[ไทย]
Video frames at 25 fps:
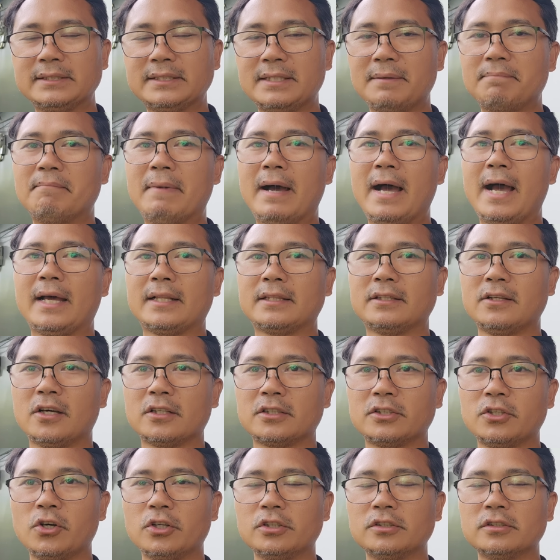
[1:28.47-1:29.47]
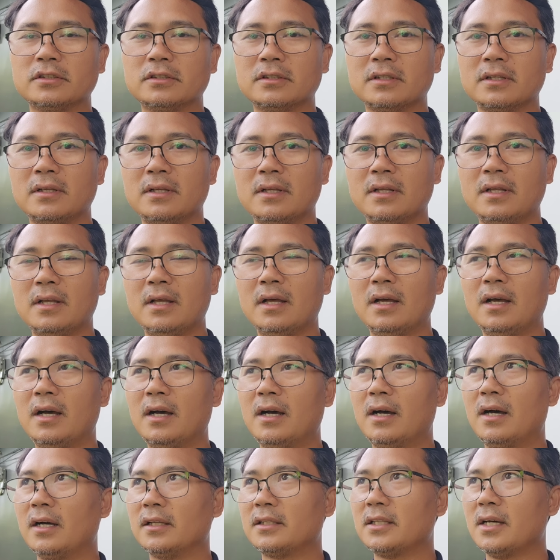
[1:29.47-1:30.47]
80 บาทต่อต้น
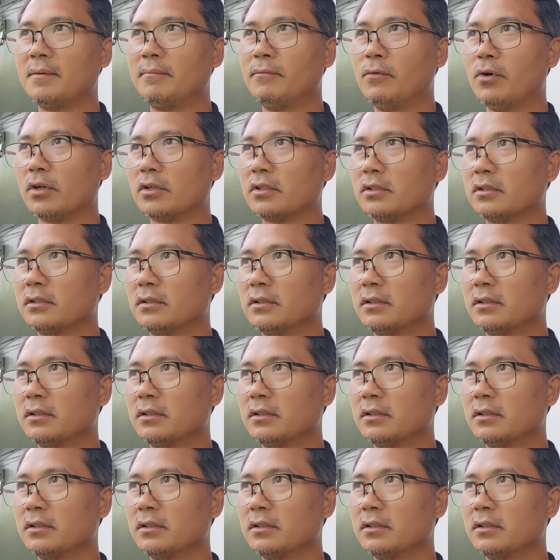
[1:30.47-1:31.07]
ทั้งหมด